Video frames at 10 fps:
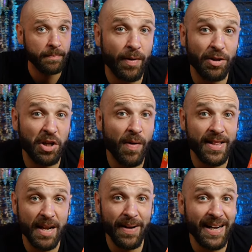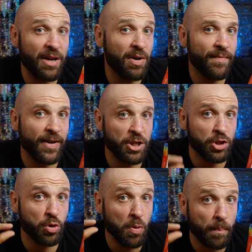Per quanto riguarda le pellicole invece
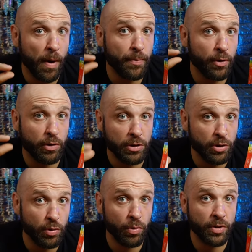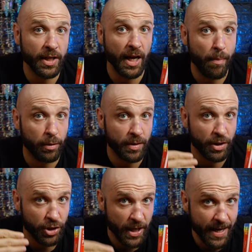sono un po' più costose e potete
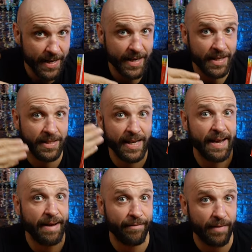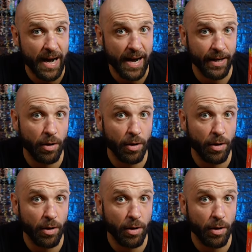scegliere se fare